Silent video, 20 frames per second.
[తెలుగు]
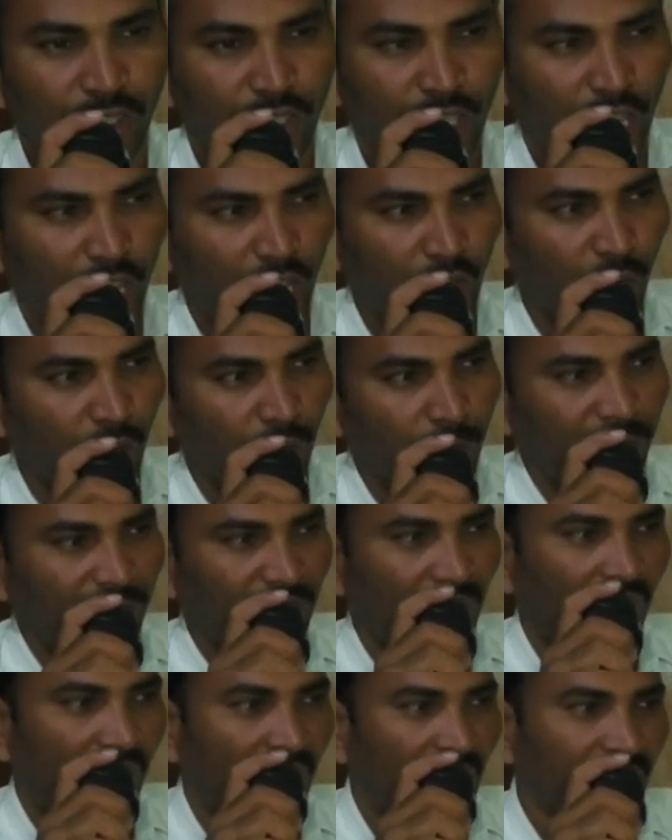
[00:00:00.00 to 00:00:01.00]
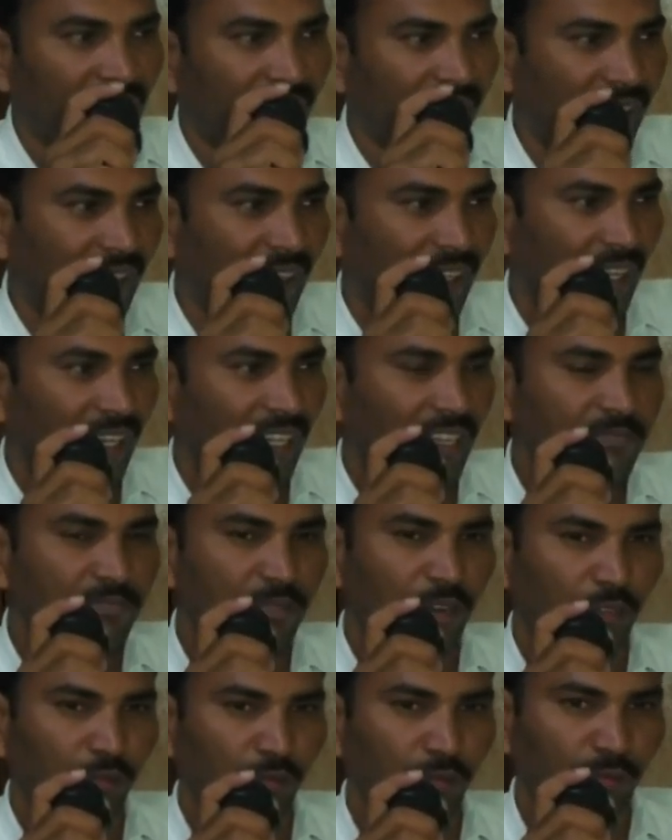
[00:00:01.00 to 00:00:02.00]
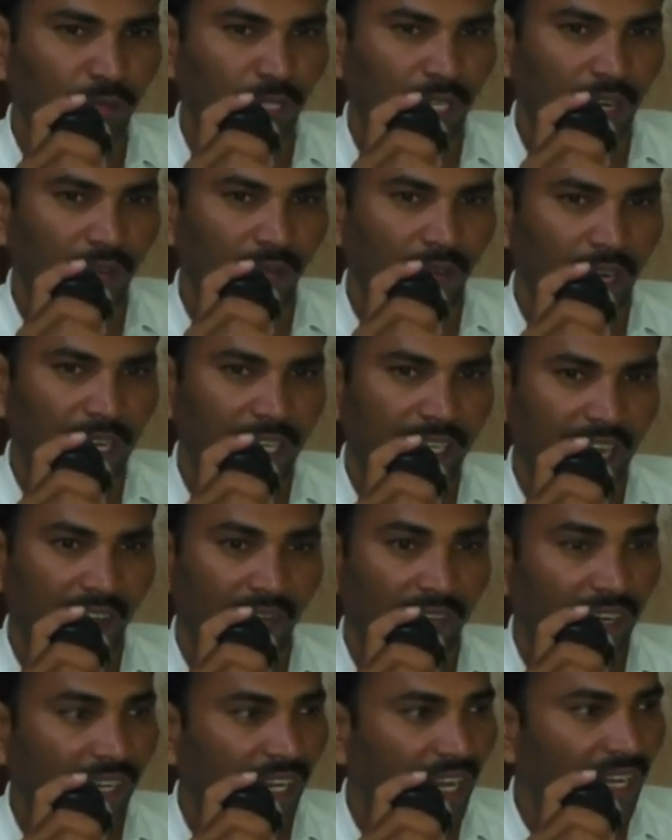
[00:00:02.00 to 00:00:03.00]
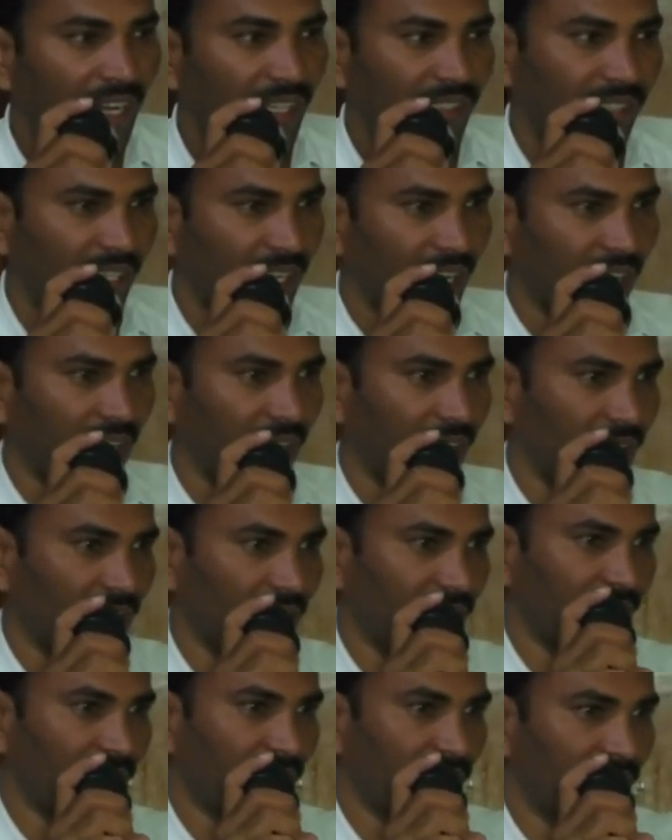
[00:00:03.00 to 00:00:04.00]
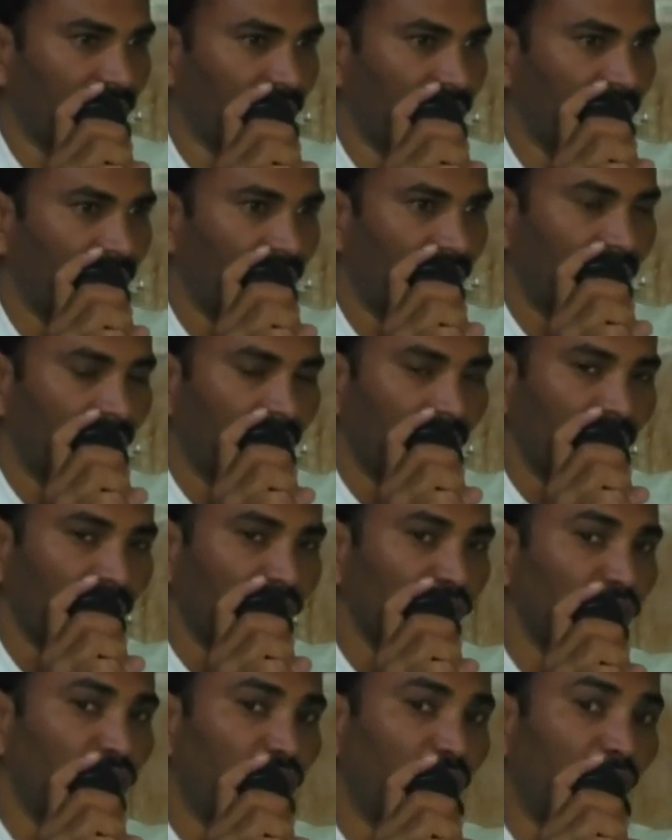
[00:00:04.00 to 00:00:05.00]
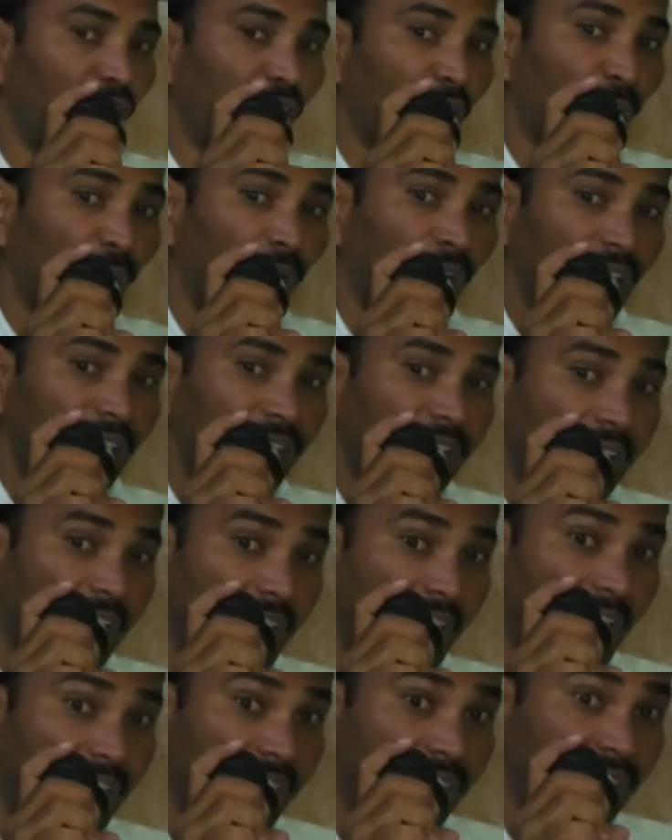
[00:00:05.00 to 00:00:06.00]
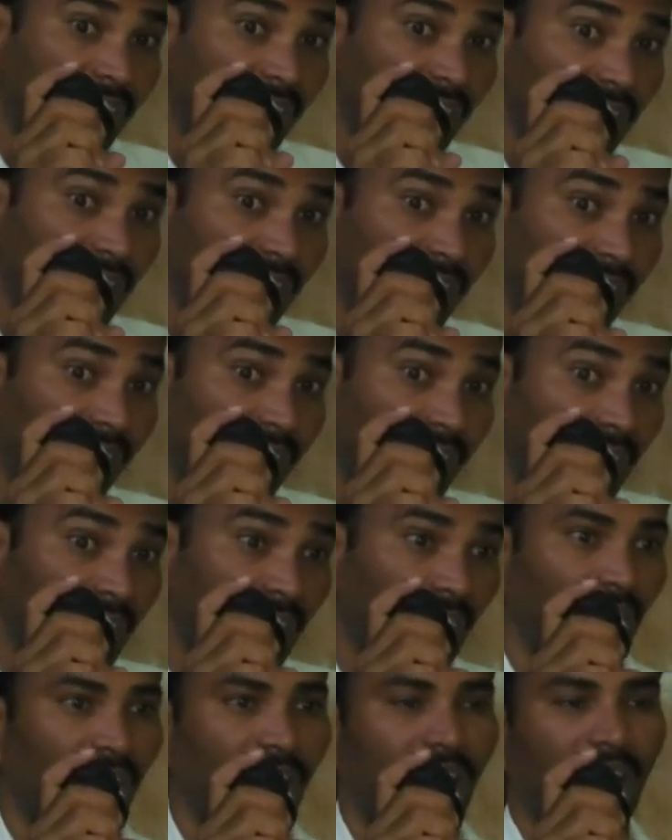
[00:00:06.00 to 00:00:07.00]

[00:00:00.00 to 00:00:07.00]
దేవుని మీద ఆసక్తి కలిగి బ్రతుకుతున్న వానికి ఎవరికైనా సరే దేవుడంటే ఆసక్తి కలిగిన